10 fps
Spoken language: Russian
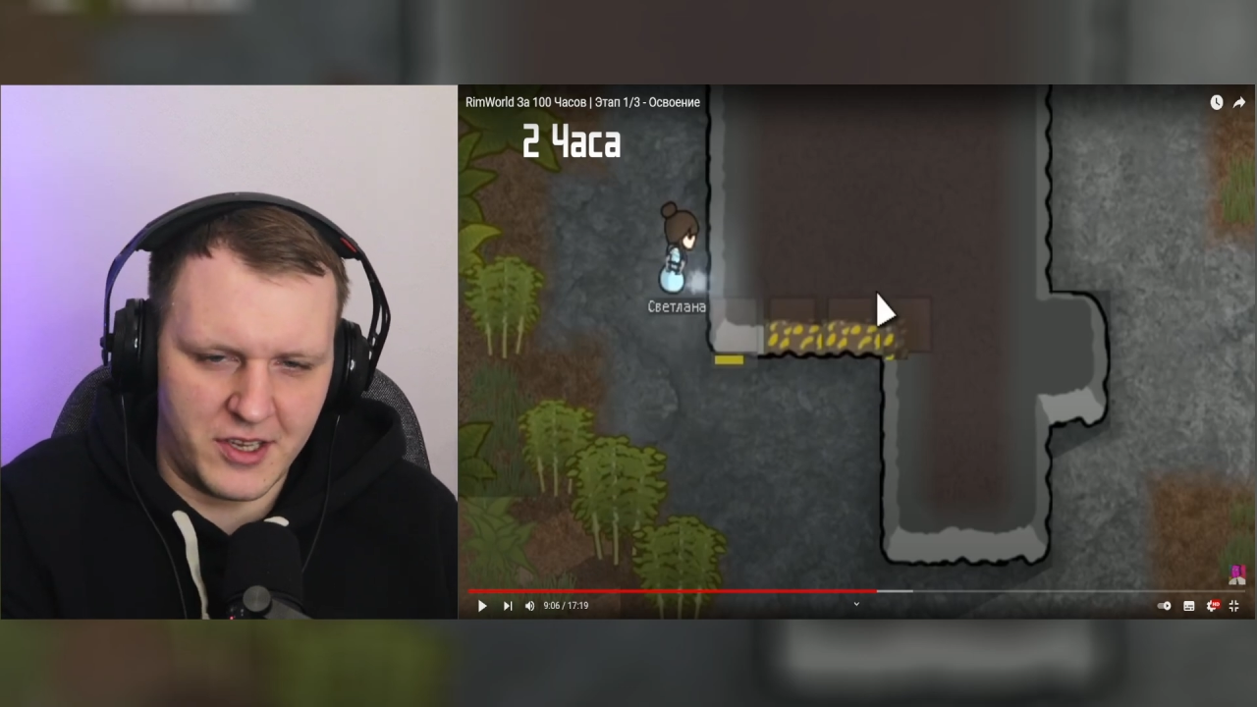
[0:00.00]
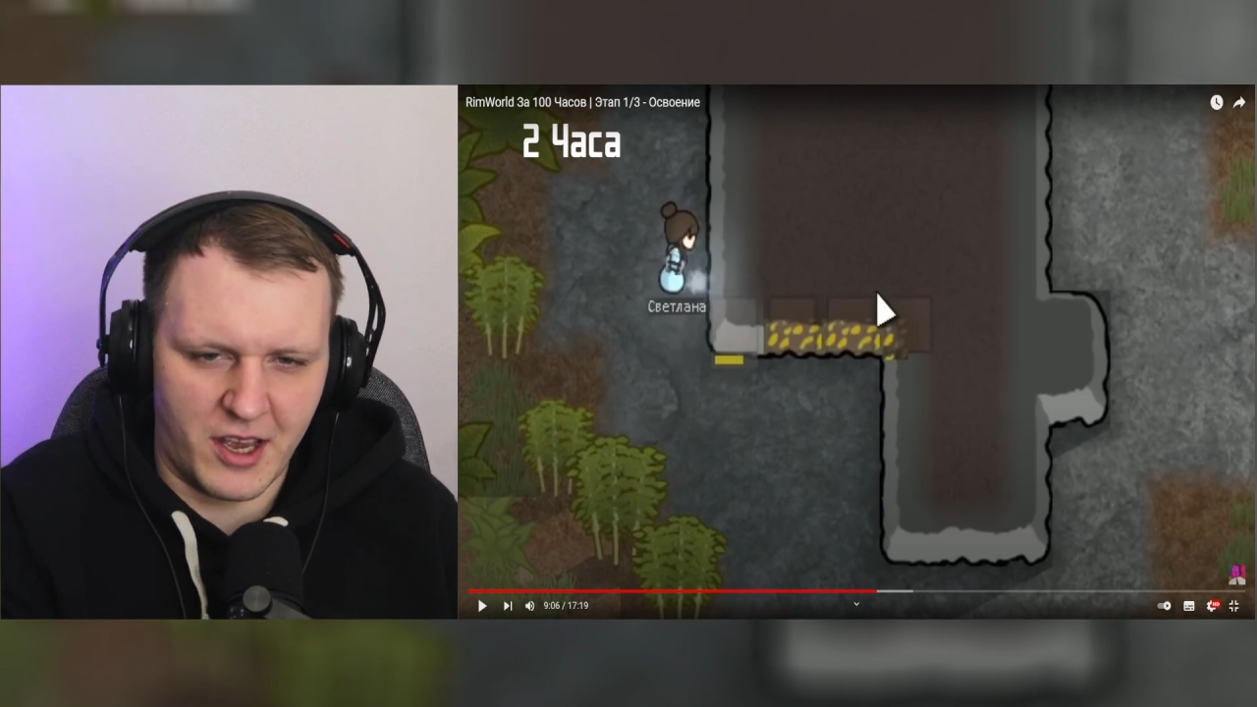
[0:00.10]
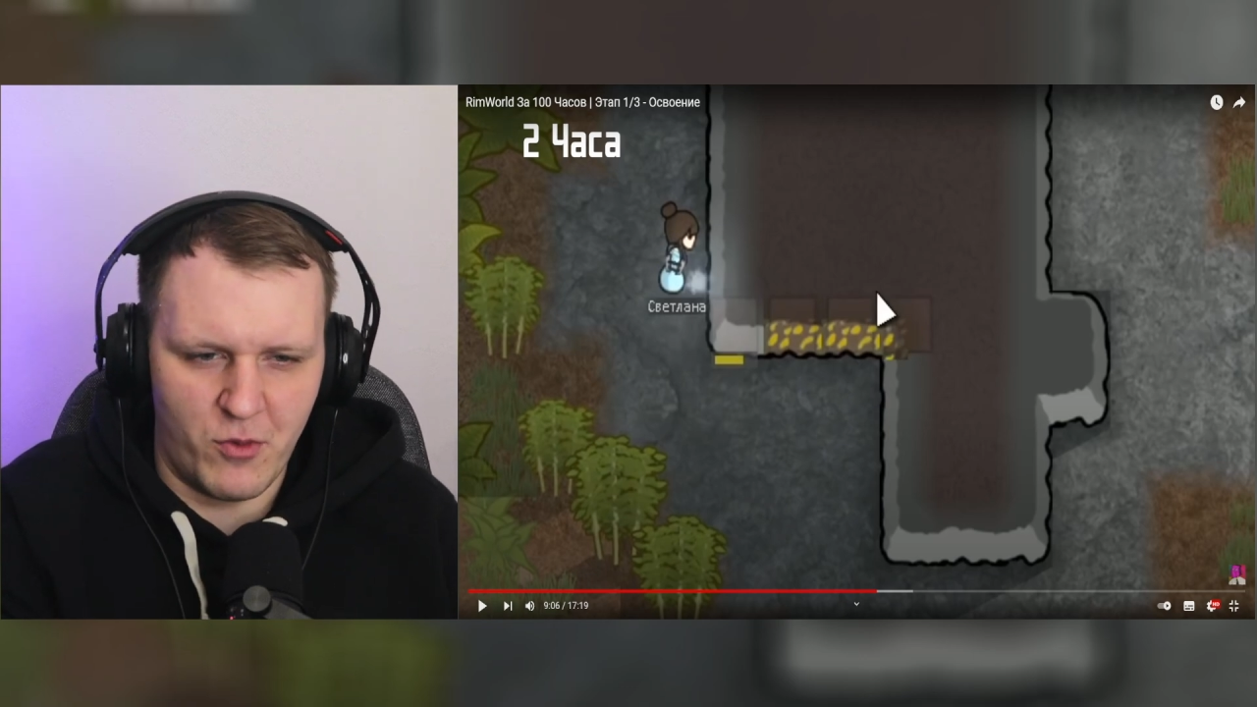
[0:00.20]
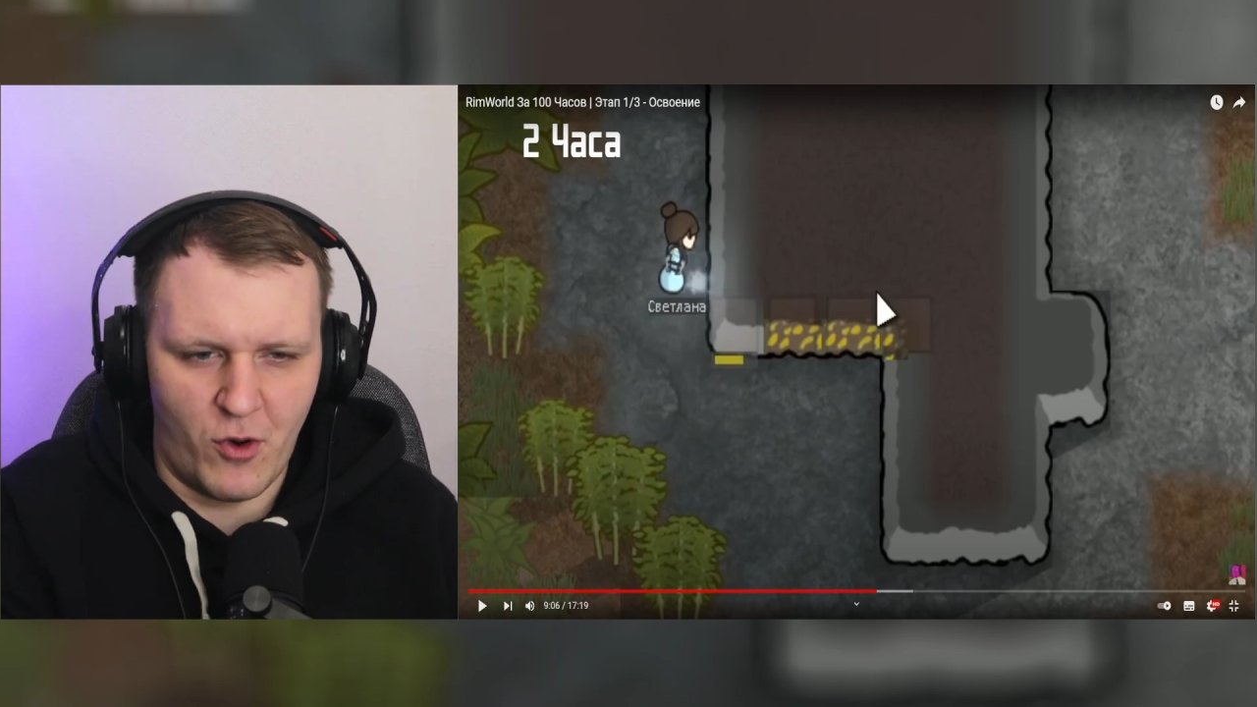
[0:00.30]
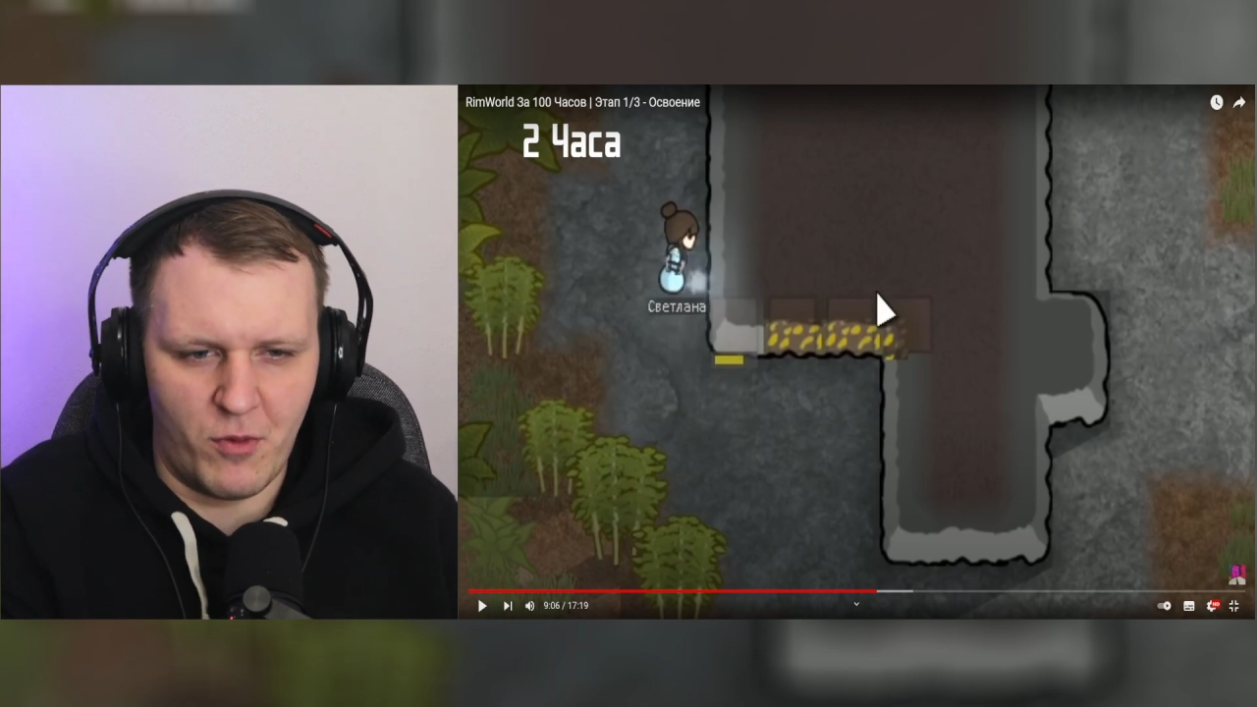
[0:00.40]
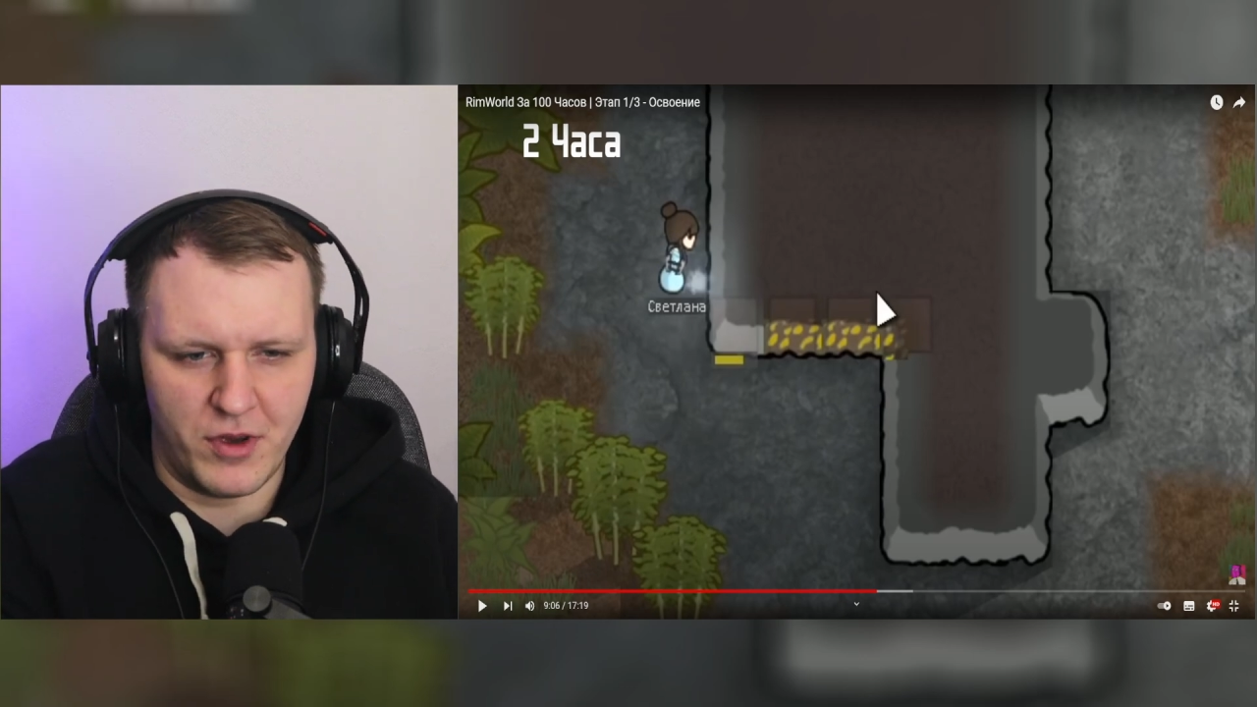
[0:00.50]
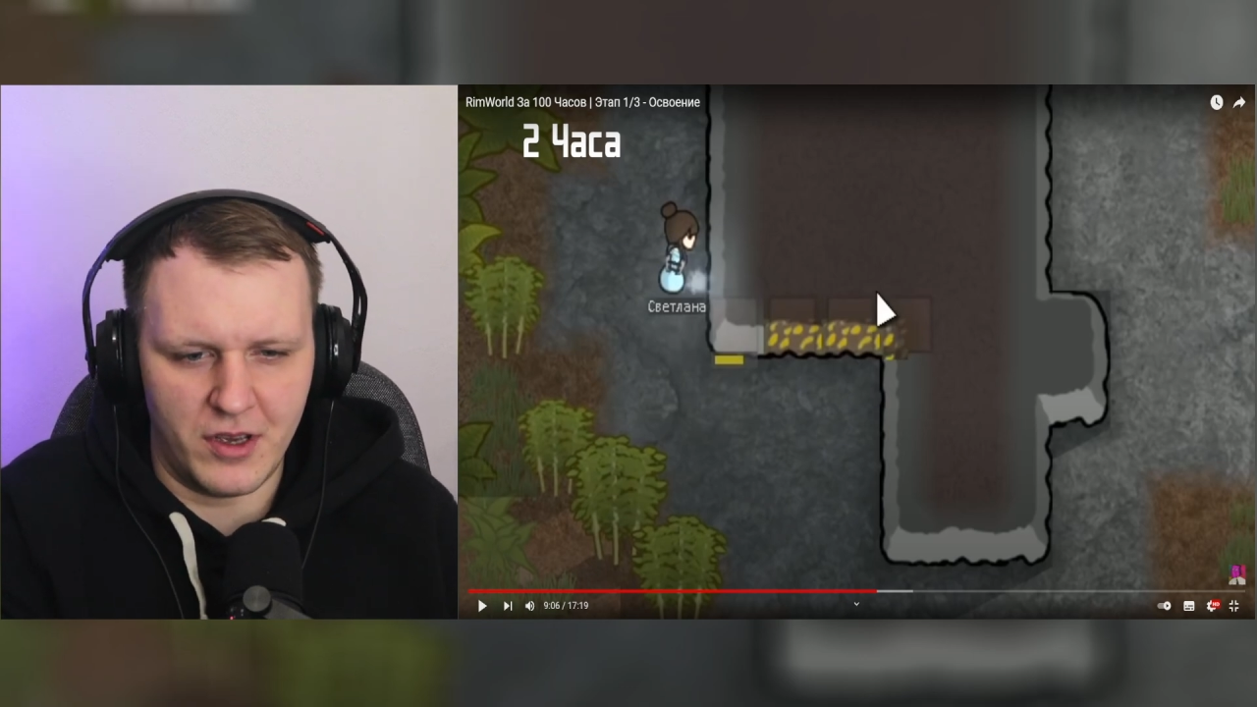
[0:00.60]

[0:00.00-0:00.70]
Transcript: дерьмом,